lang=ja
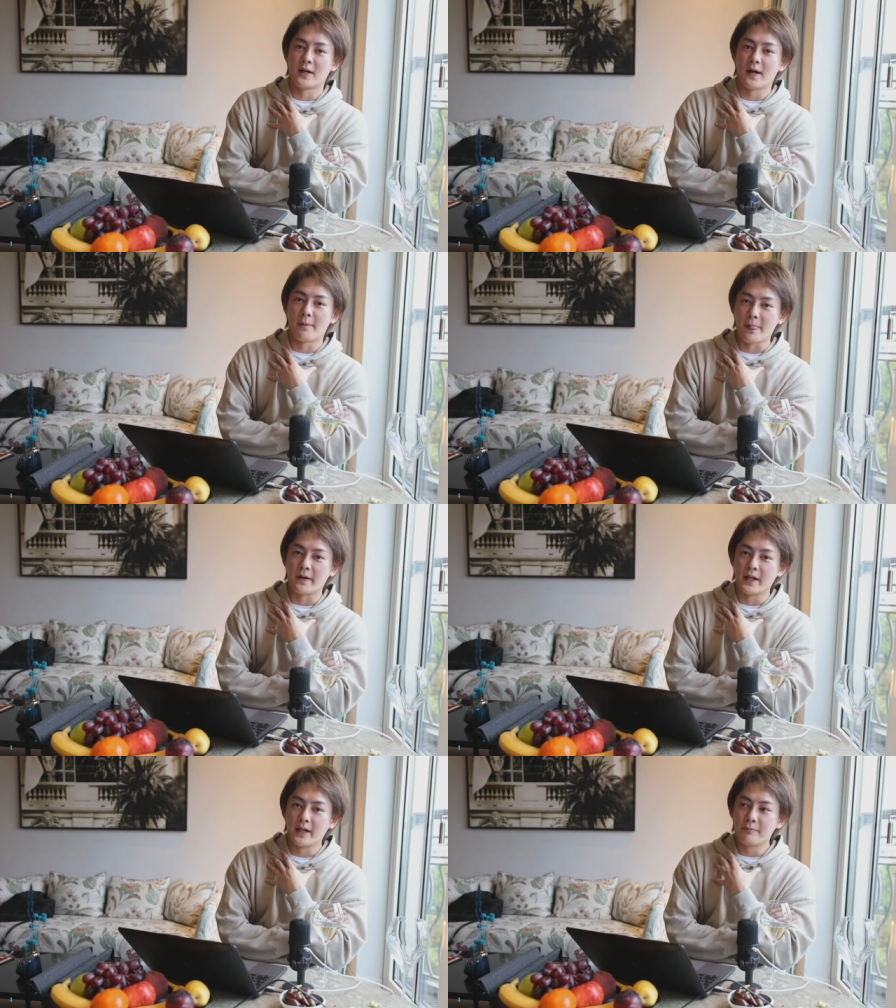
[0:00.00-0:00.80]
うん。
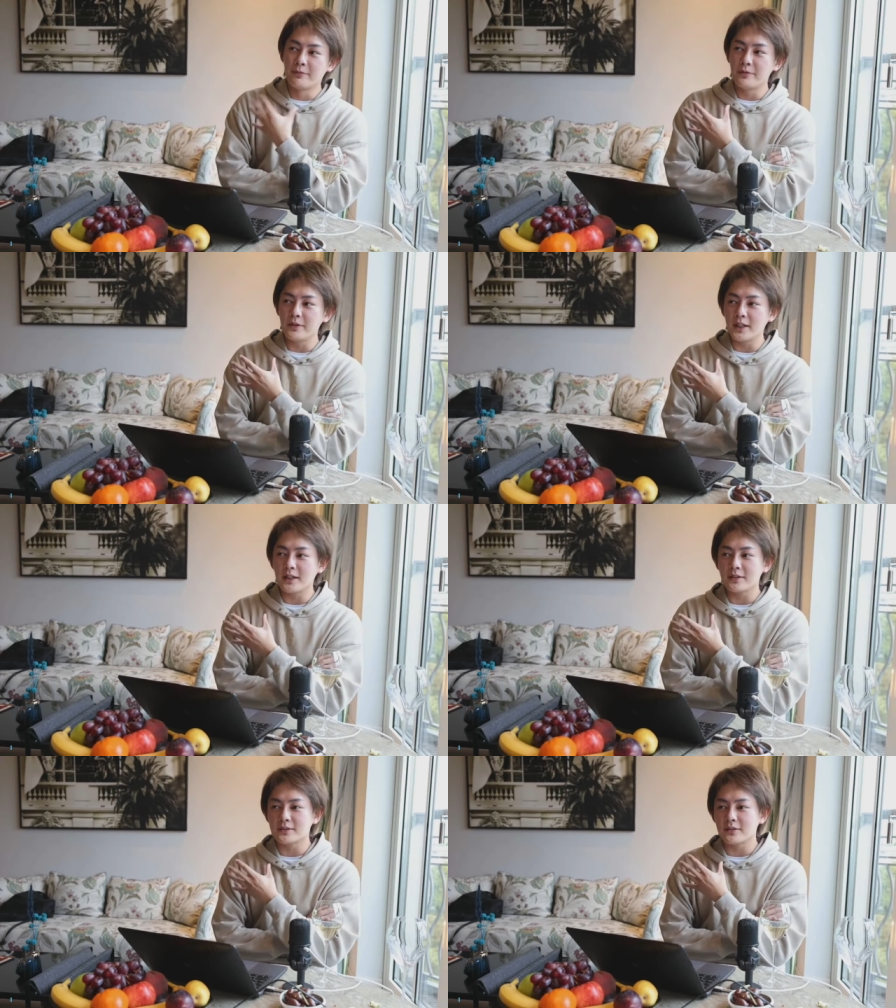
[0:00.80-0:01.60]

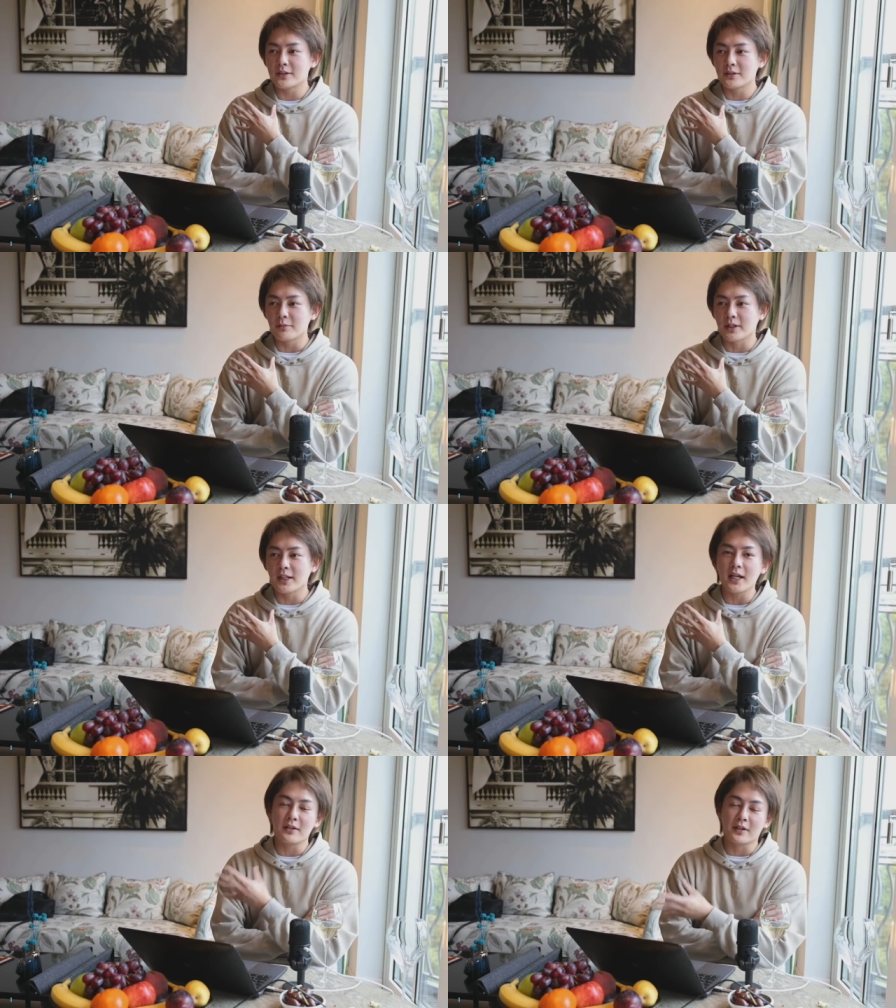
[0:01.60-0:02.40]
ブーイングする人もい
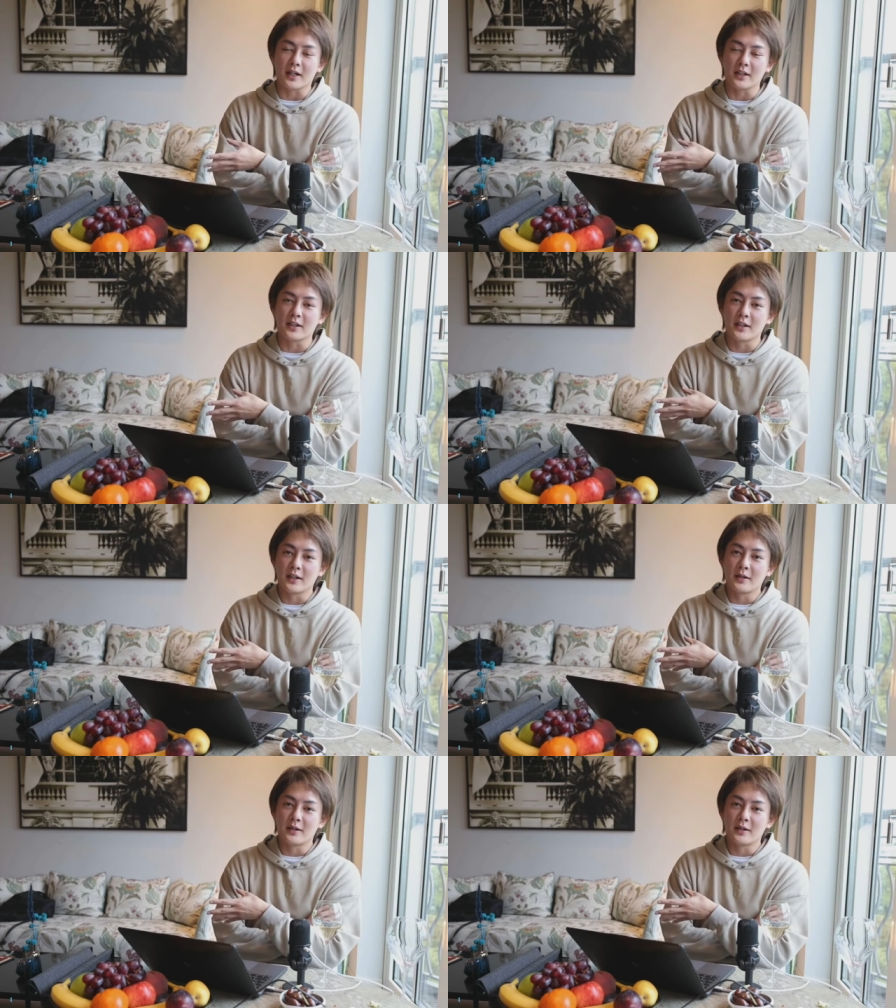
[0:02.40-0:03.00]
ないぐらい、